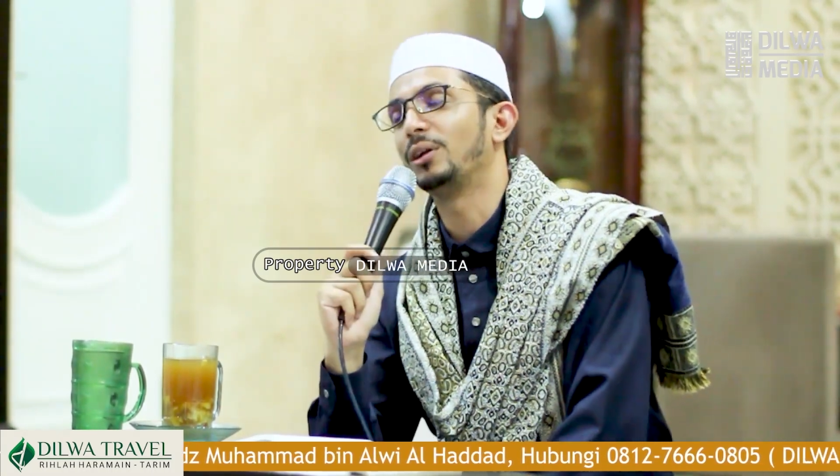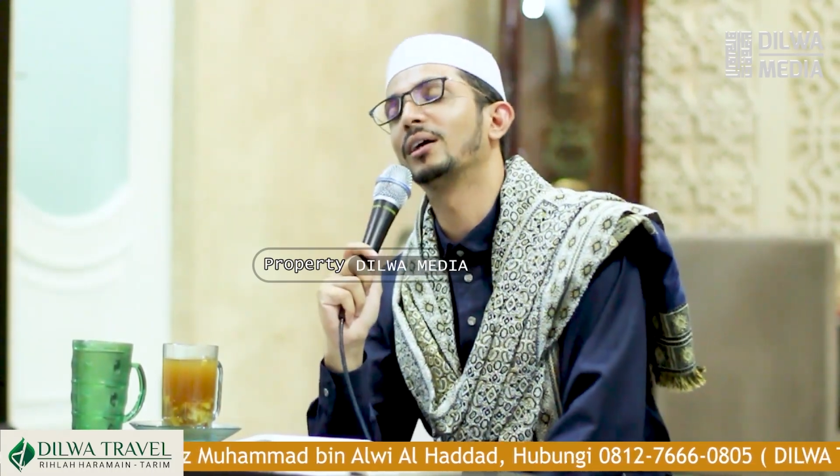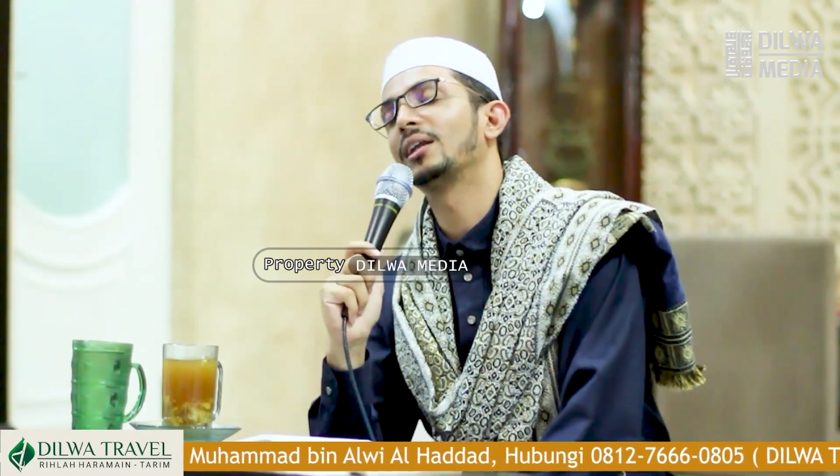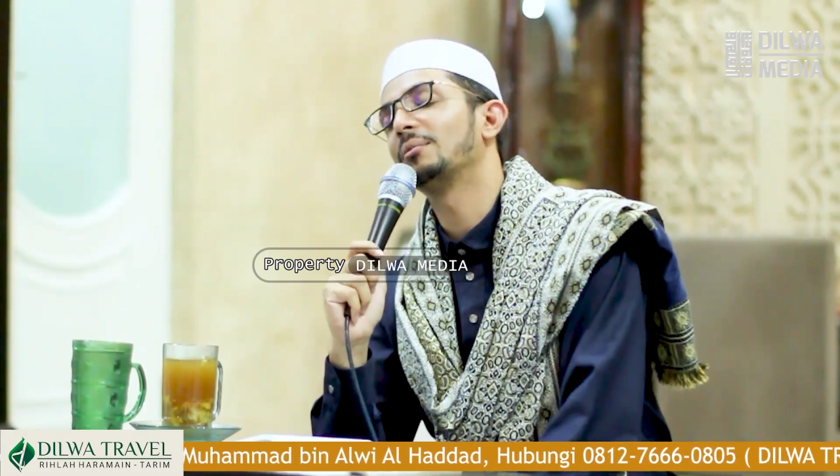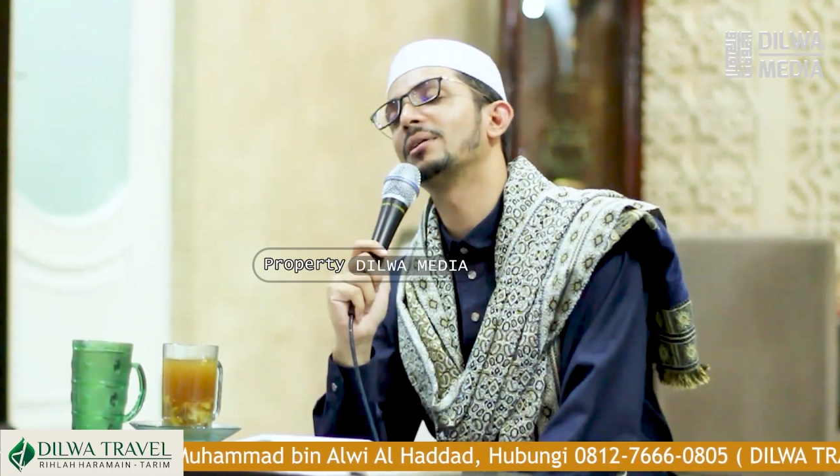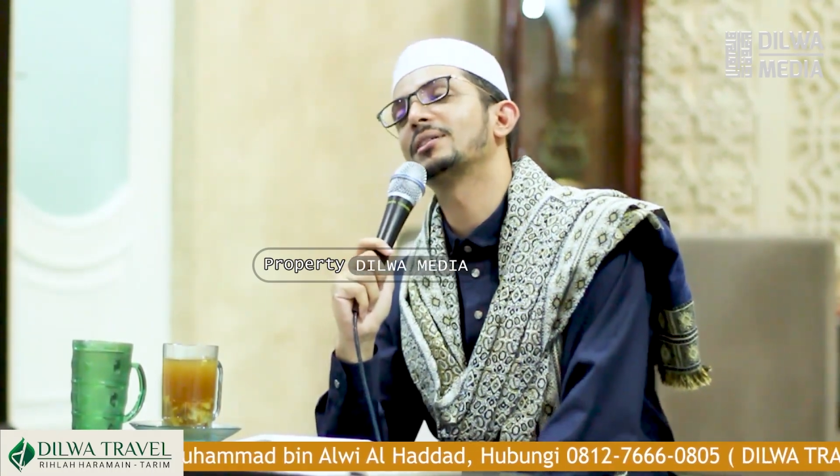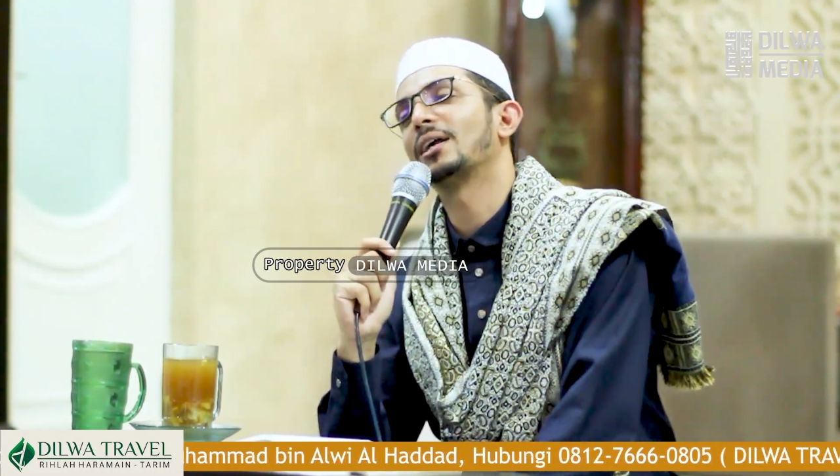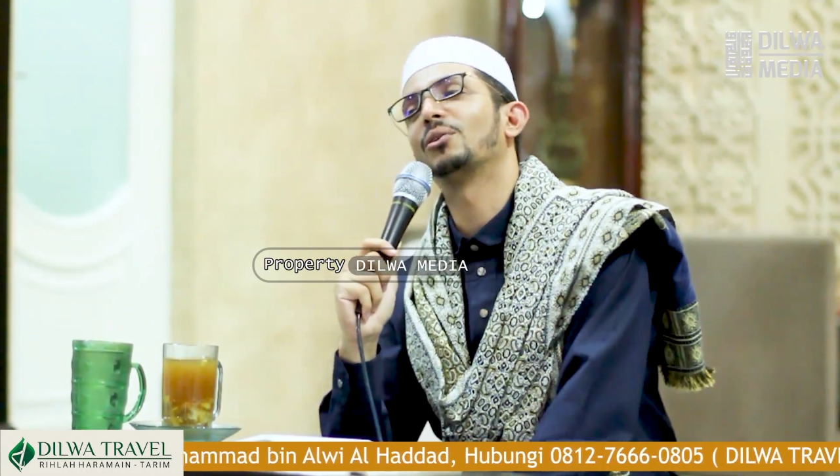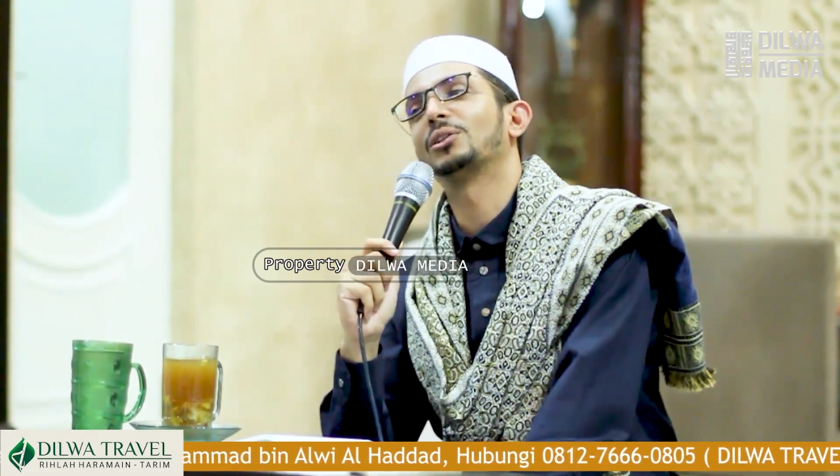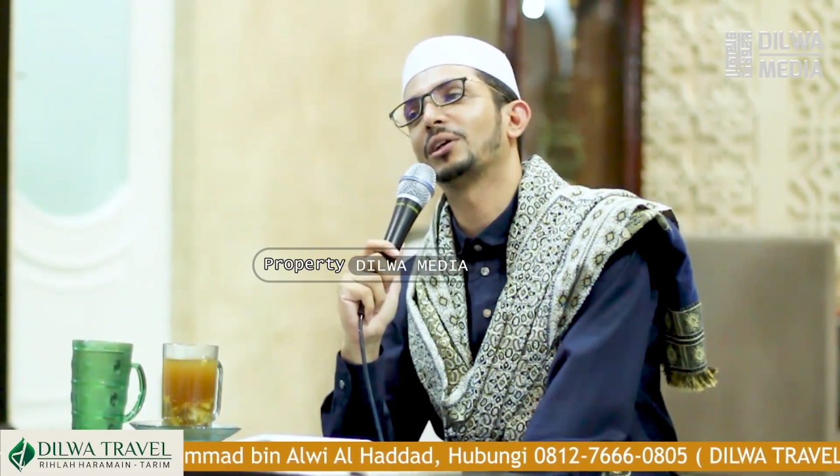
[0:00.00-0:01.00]
dengerin
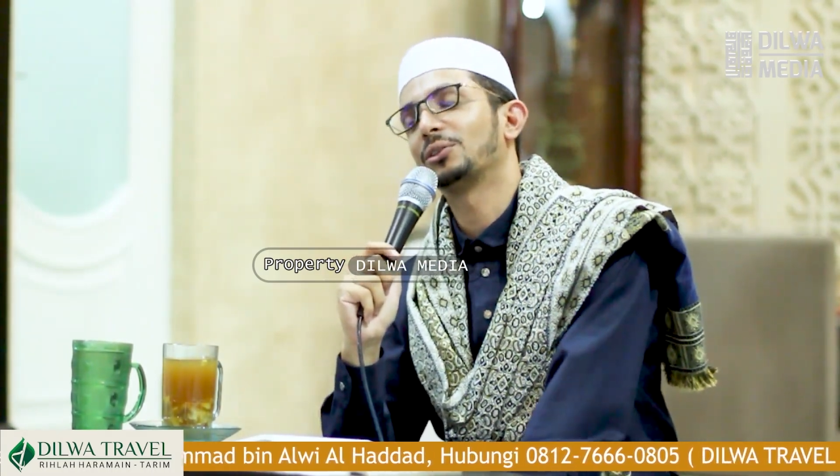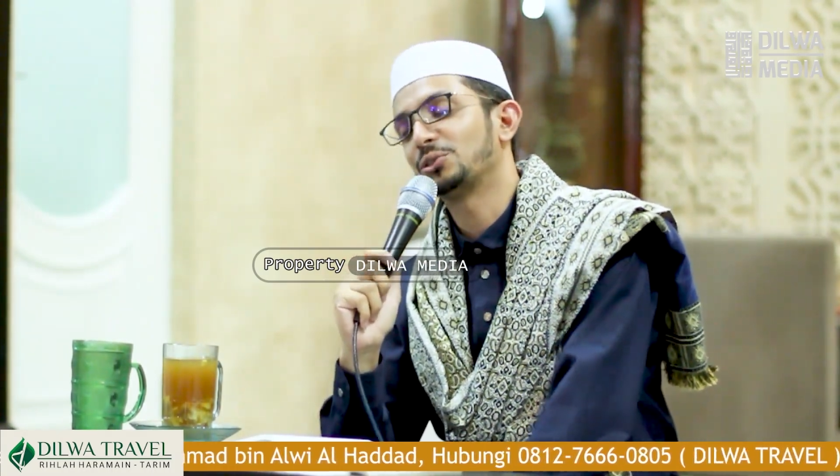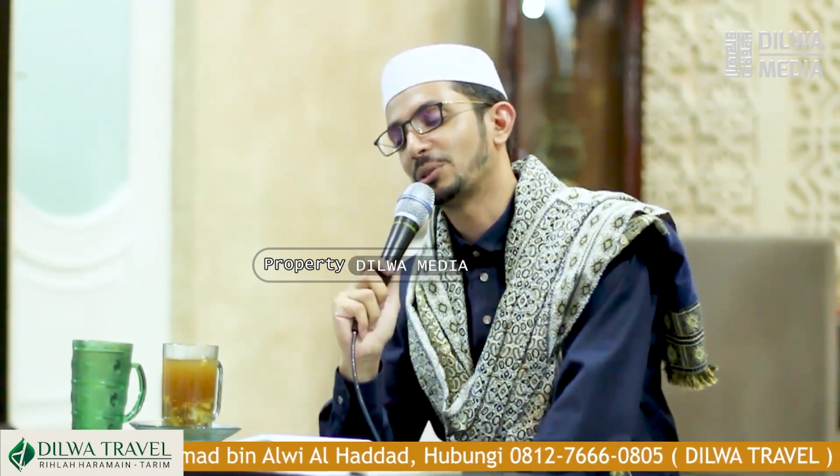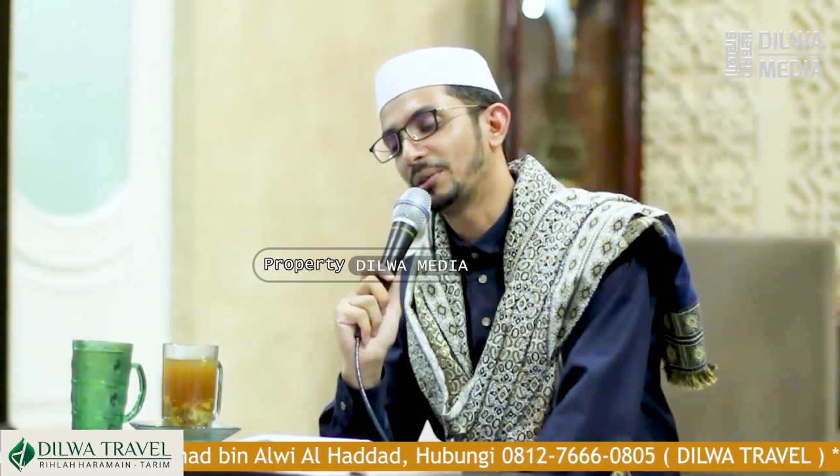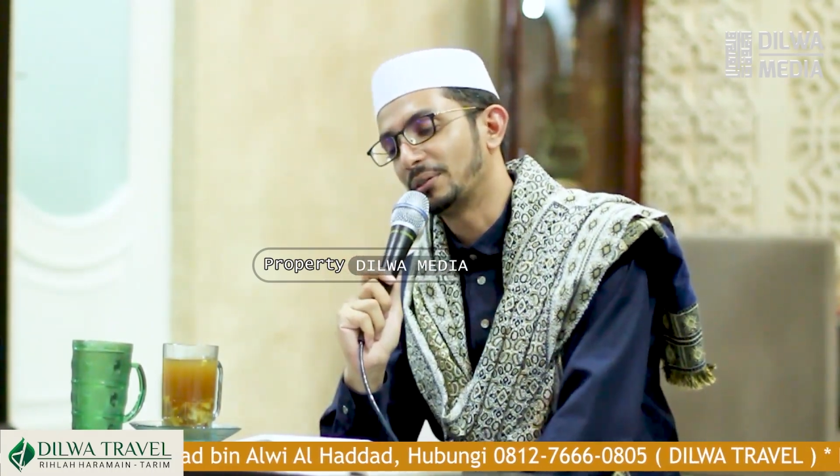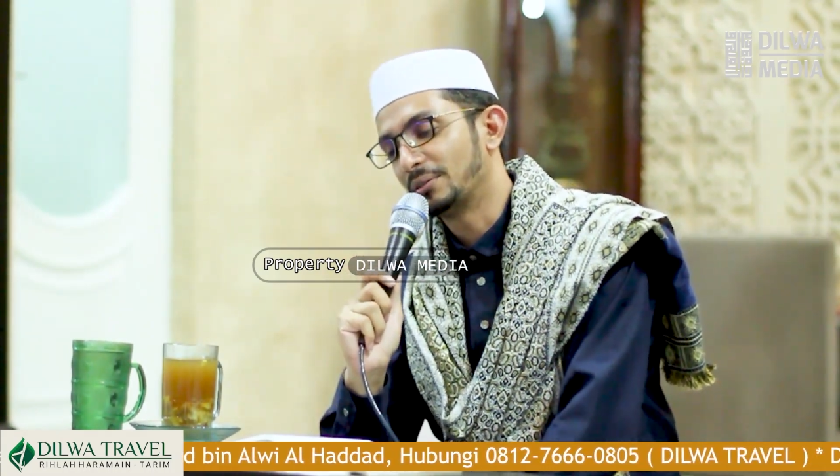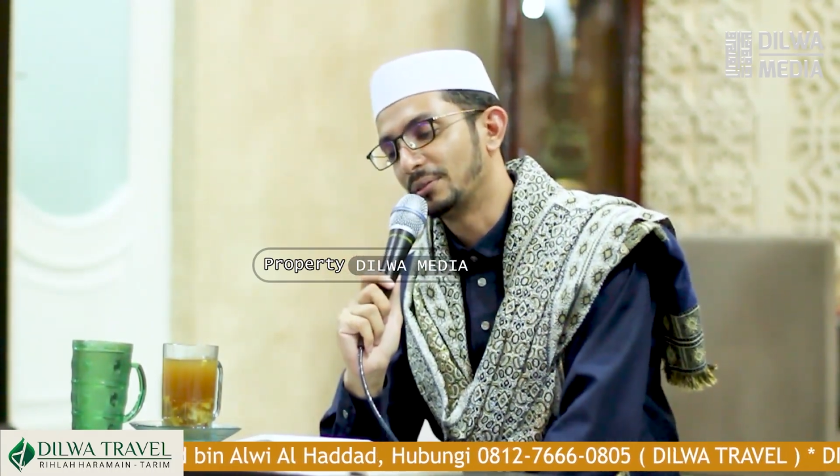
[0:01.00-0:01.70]
bacaan lu atau-atau coba.